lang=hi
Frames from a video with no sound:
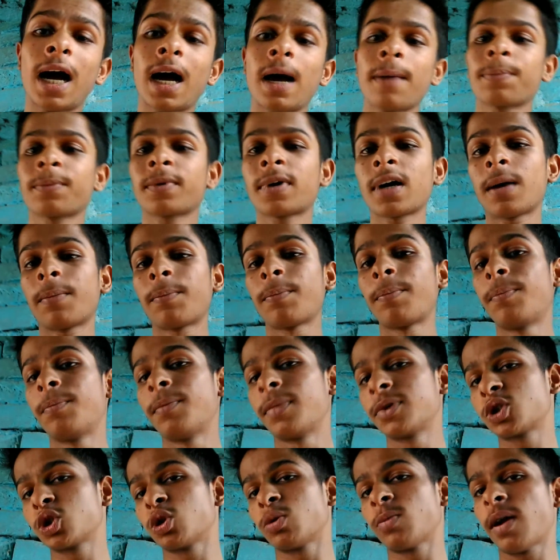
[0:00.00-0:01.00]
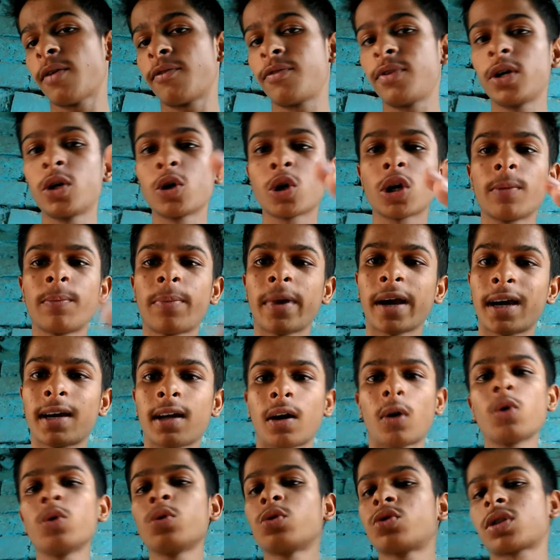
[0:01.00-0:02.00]
आपका जो मैं वीडियो का
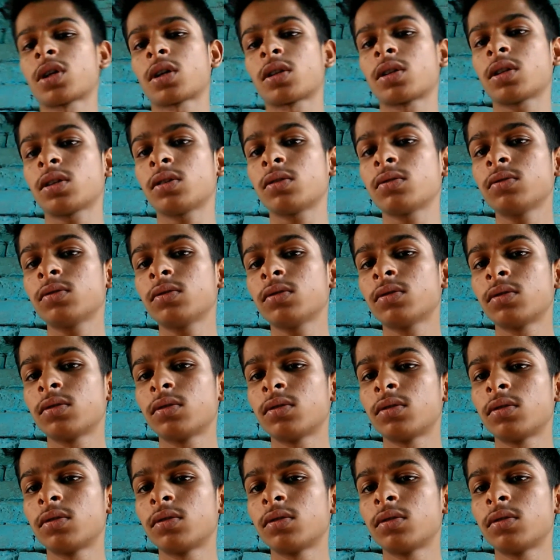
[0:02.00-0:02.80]
बैकग्राउंड यूज़ करता हूँ